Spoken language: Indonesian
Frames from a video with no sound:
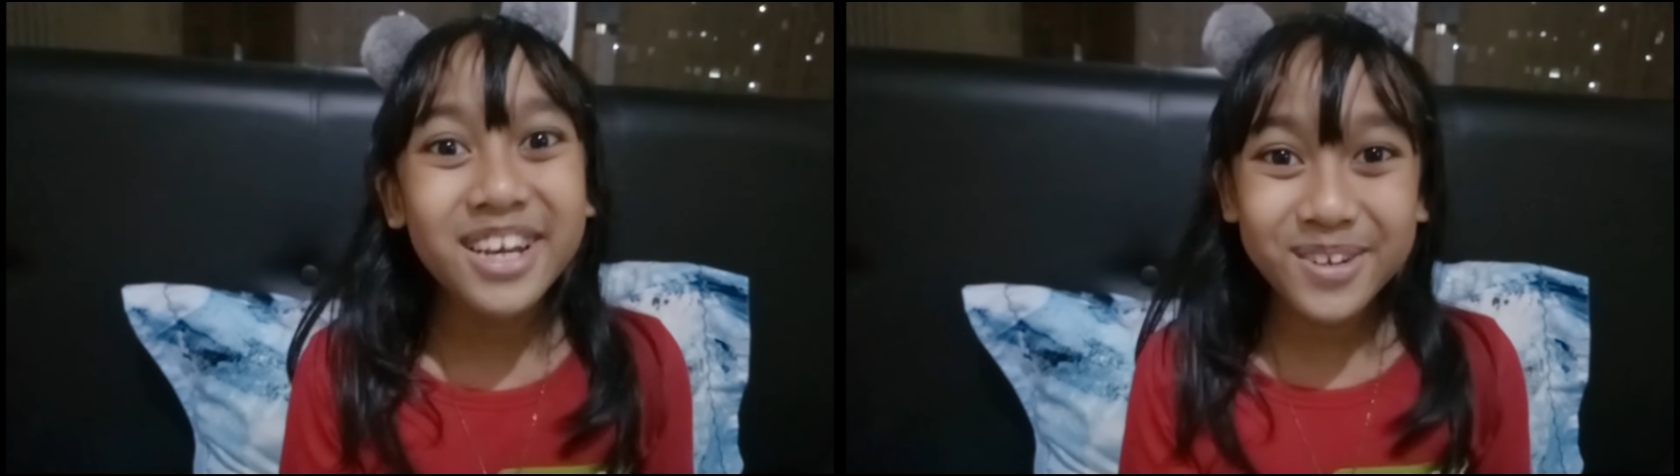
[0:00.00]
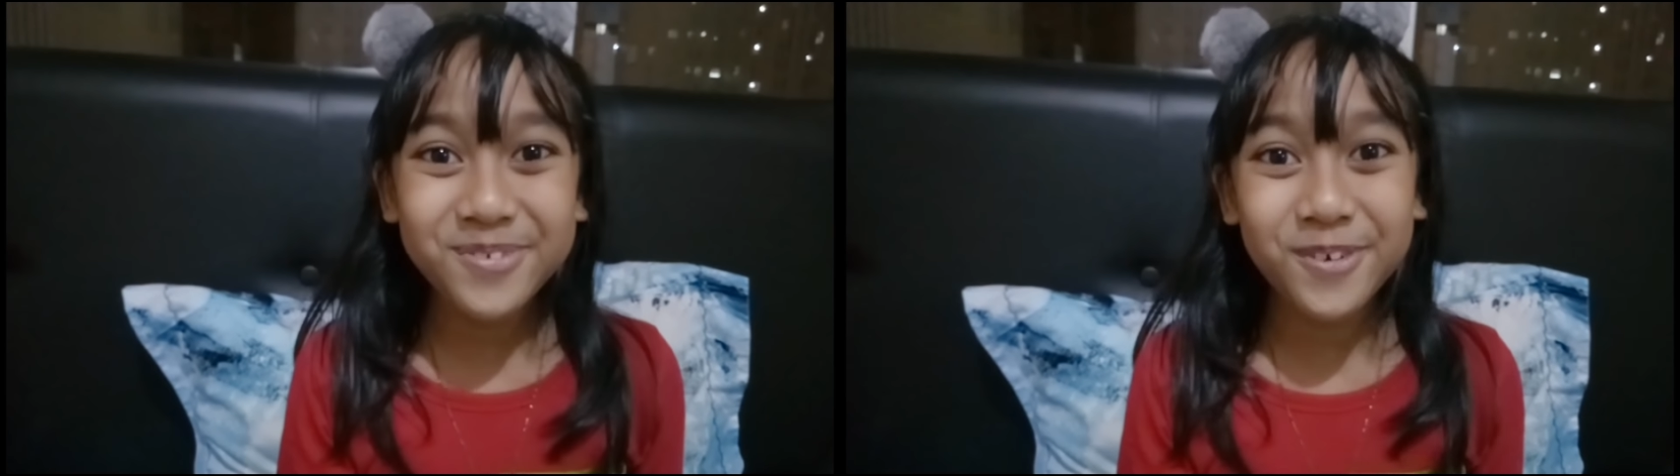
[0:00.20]

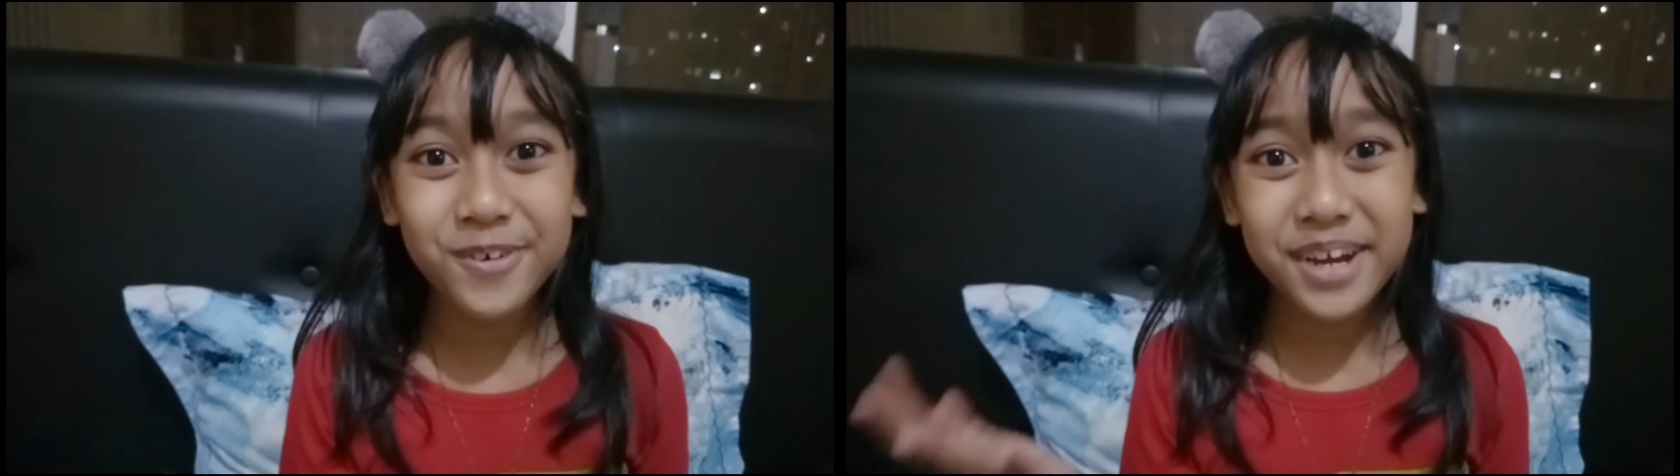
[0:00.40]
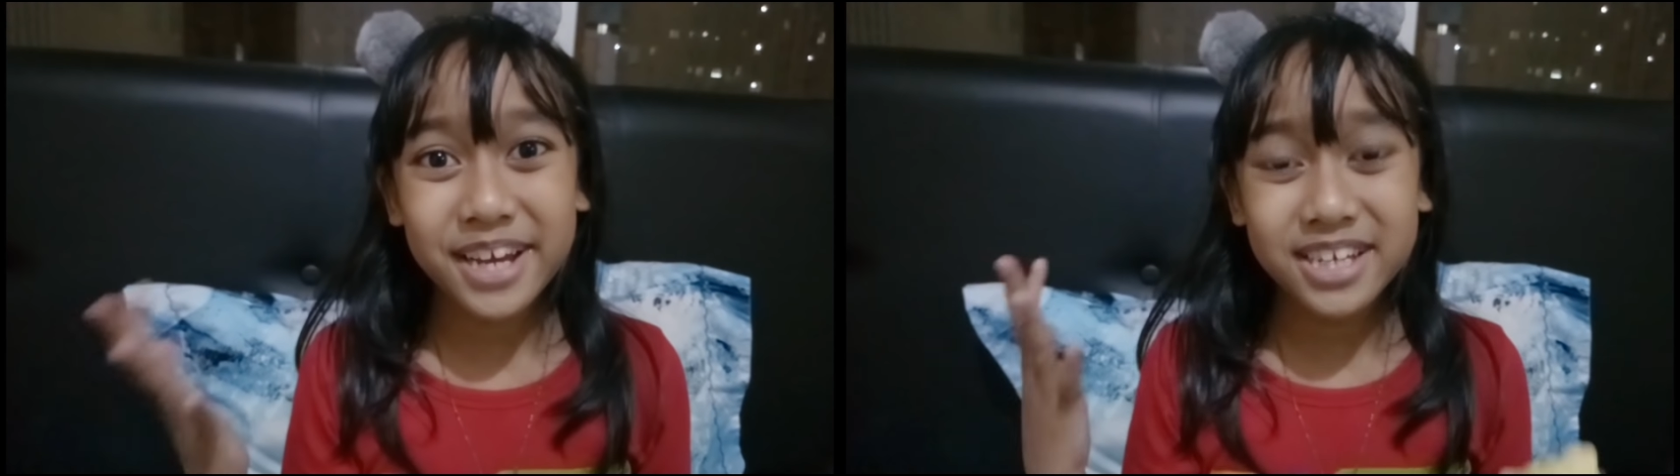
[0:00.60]

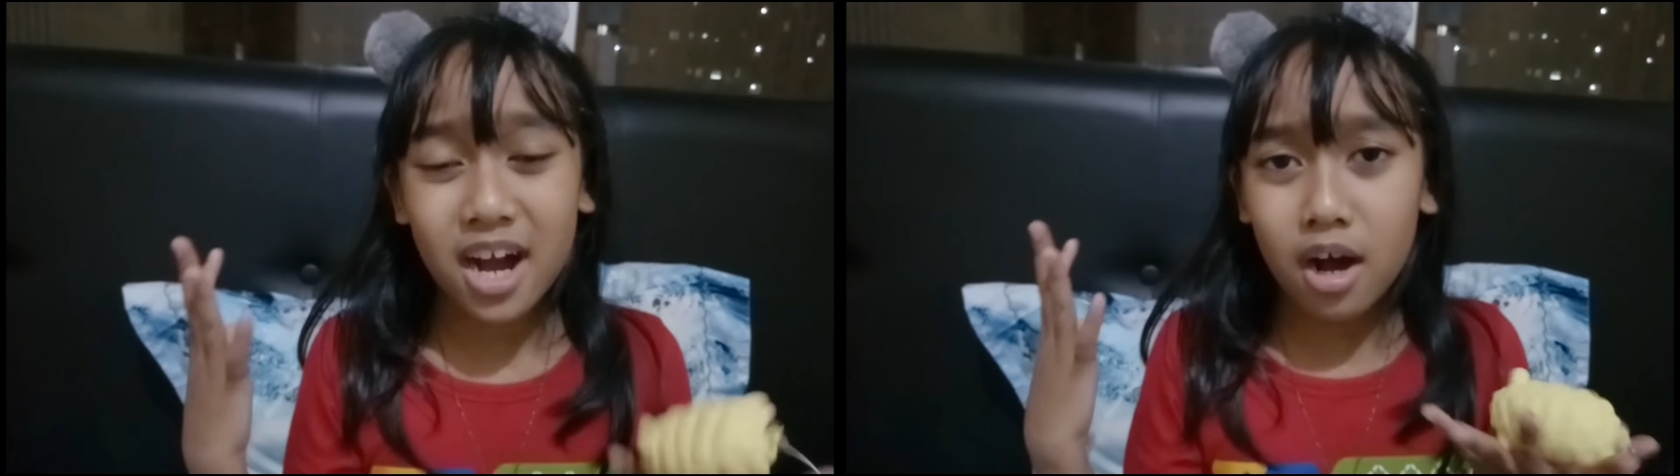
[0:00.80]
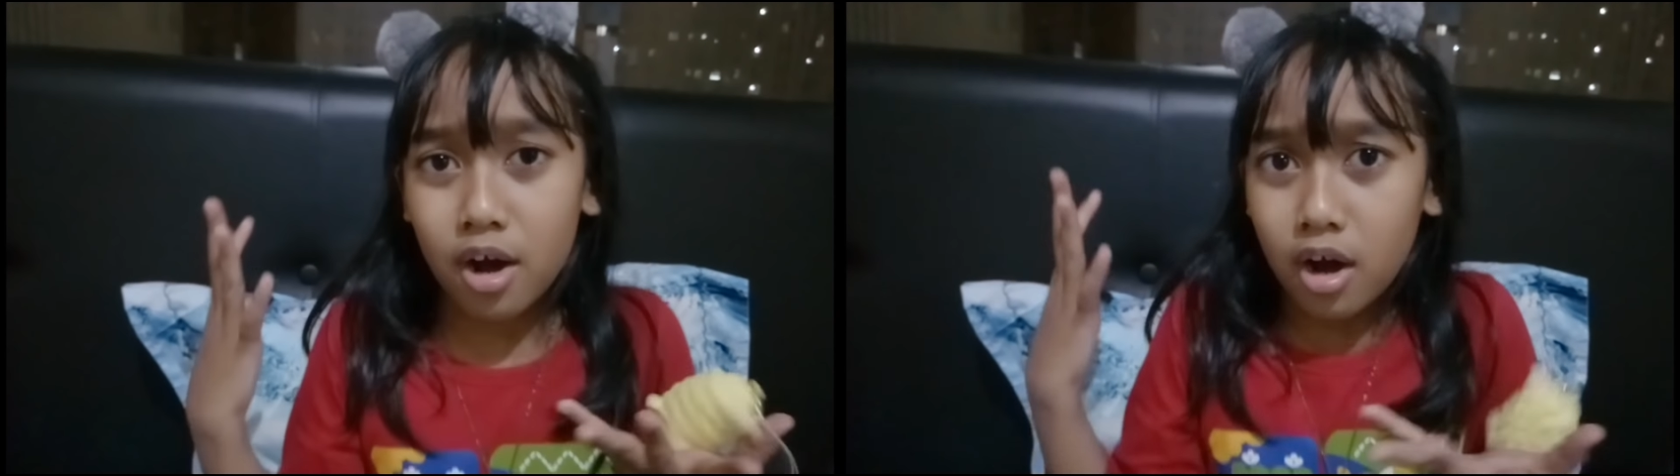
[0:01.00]
giveaway
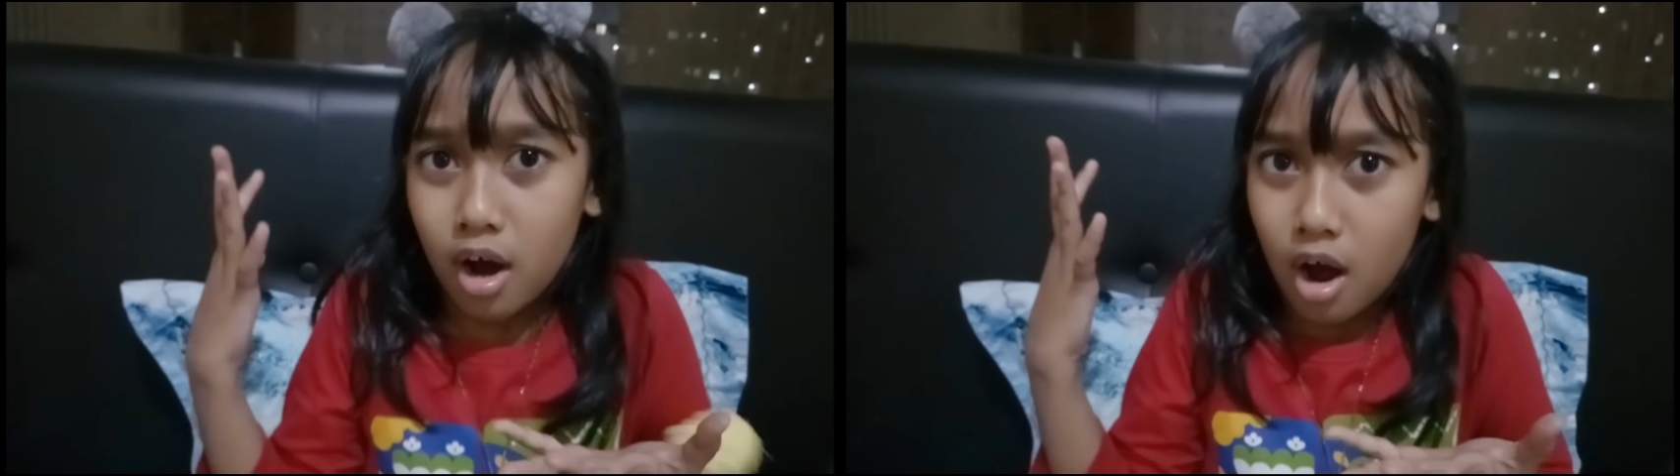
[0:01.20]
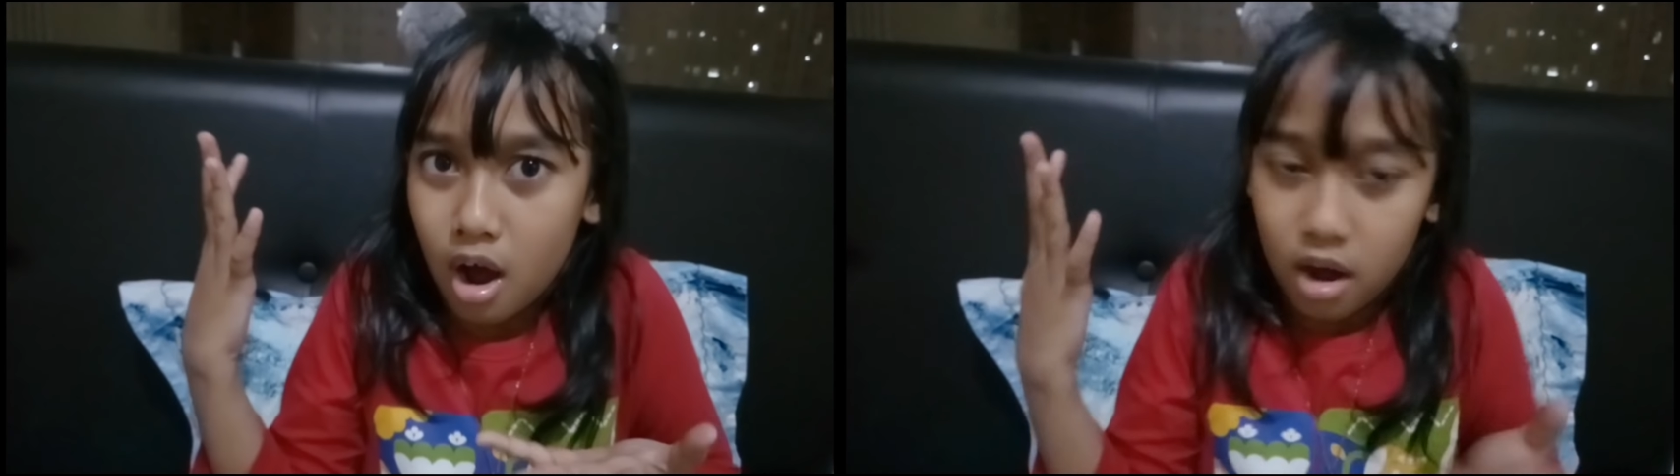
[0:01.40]

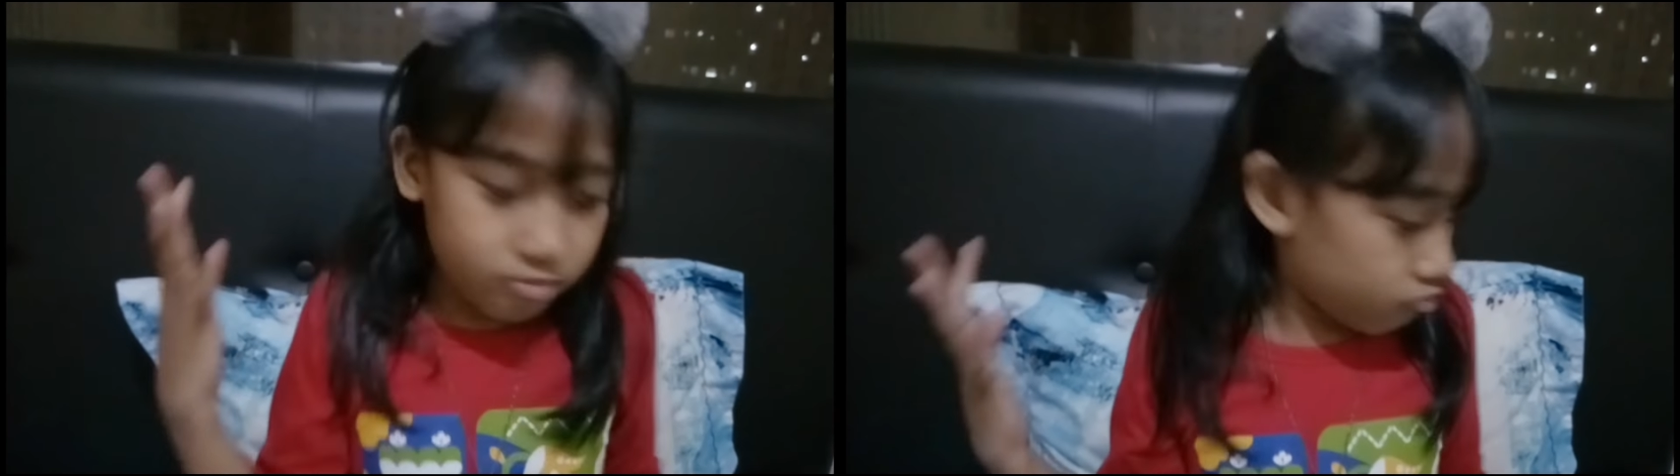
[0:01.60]
yang